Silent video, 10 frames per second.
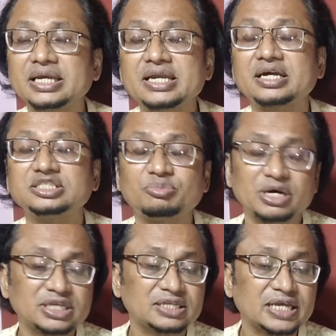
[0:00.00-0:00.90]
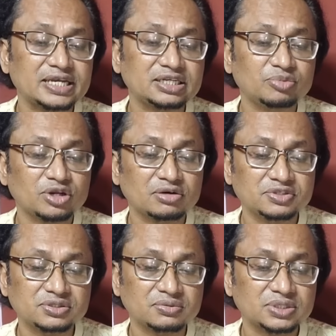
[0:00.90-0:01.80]
এই কাজে বাধা দেয়নি বলে
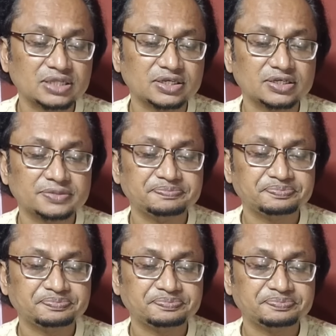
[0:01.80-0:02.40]
অভিযোগ তাদের